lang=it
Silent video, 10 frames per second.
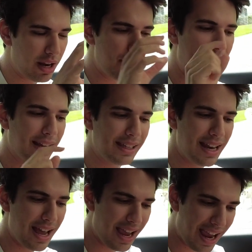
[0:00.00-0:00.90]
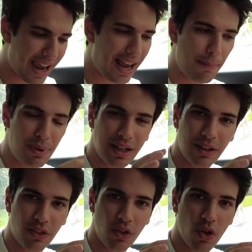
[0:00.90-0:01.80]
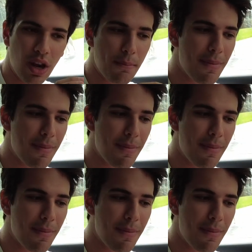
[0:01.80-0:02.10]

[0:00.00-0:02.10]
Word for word: della macchina e l'applicazione,